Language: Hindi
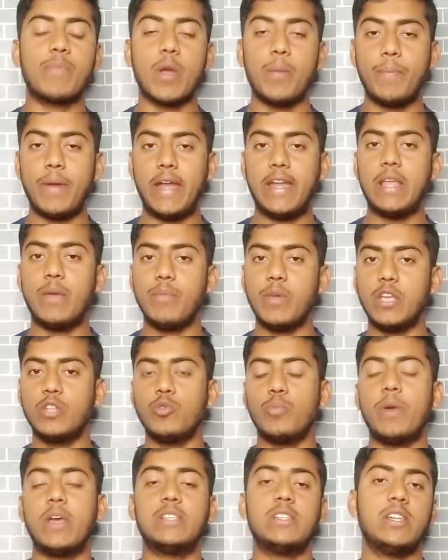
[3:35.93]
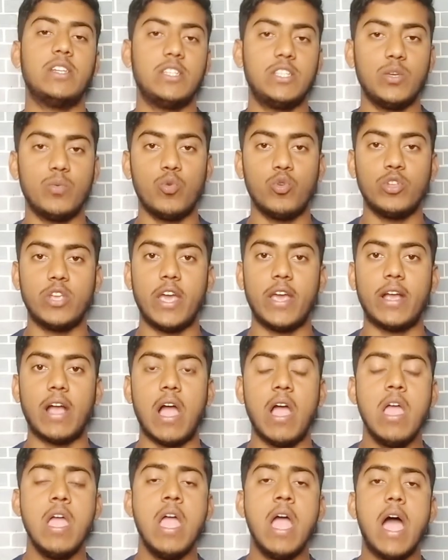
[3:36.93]
आपका पेटीएम में ये जो पैसा रिसीव हो
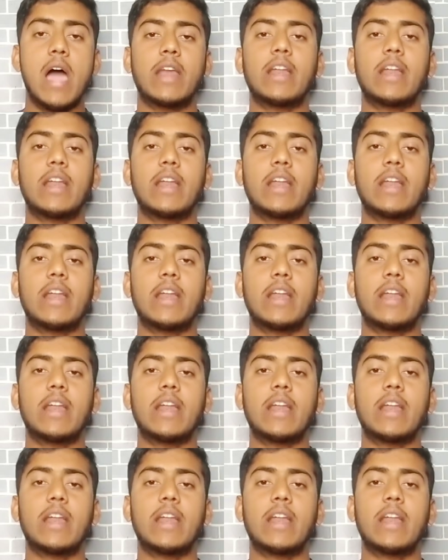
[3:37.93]
जाएगा